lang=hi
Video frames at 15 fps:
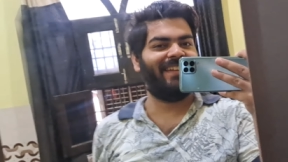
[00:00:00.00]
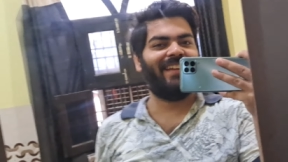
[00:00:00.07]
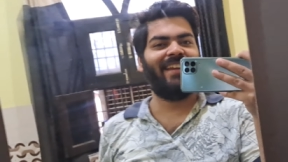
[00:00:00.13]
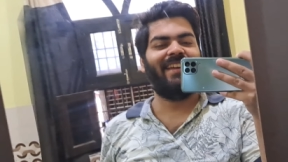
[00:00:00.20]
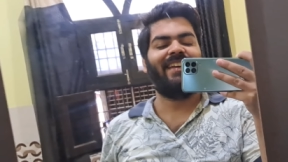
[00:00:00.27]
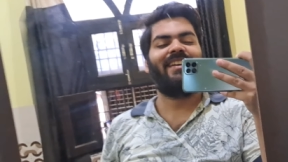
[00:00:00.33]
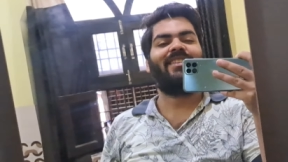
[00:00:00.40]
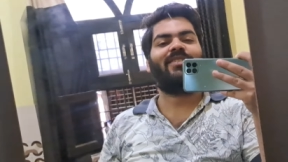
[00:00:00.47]
ठीक है
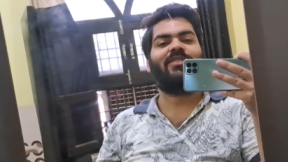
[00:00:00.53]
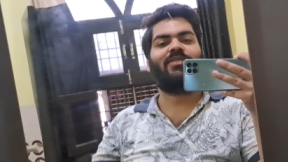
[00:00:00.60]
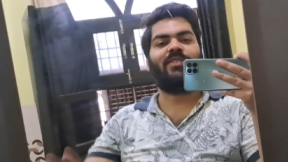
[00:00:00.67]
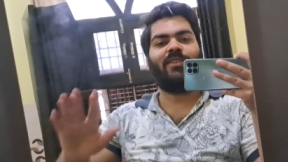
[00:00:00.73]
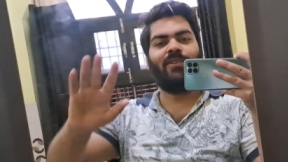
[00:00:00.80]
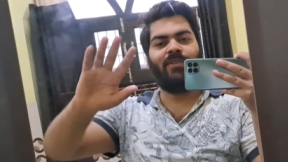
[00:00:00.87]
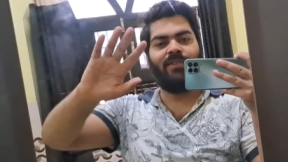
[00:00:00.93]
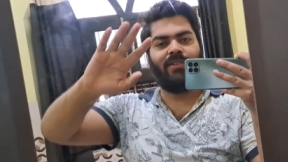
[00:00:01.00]
तो
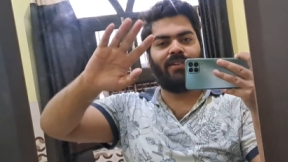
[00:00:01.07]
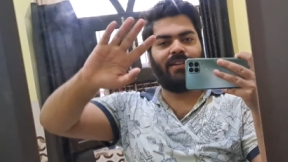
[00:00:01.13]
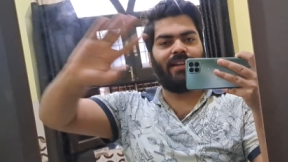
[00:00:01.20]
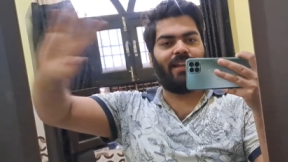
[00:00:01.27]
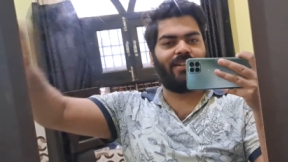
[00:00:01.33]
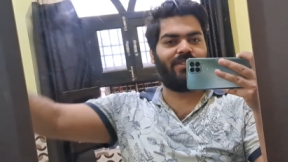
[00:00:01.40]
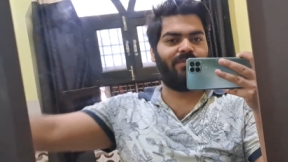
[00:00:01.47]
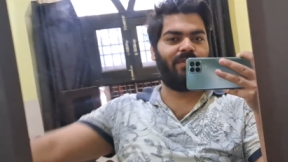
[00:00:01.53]
चलो
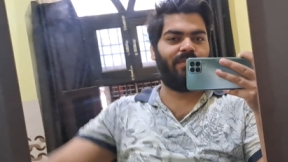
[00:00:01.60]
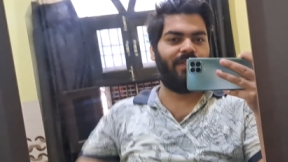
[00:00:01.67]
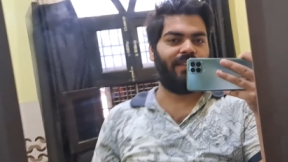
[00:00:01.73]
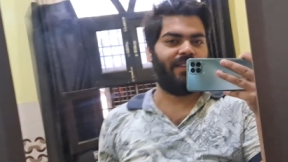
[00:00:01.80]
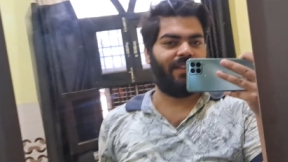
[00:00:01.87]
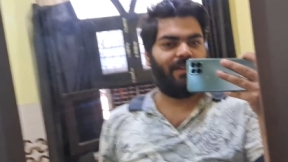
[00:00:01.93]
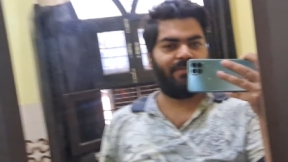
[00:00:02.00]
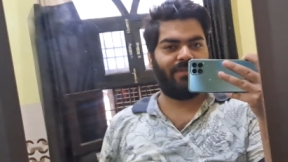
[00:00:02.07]
लास्ट में
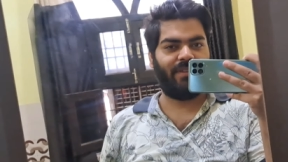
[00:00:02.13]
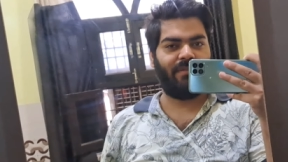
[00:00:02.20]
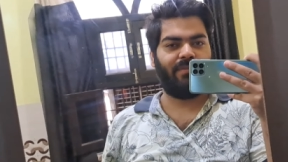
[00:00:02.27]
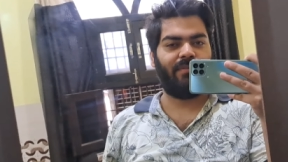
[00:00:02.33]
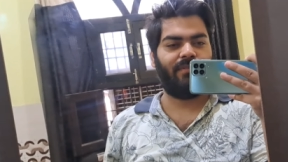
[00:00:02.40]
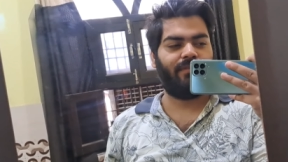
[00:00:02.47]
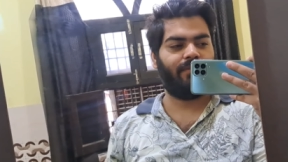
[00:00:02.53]
मिलते हैं आपसे अब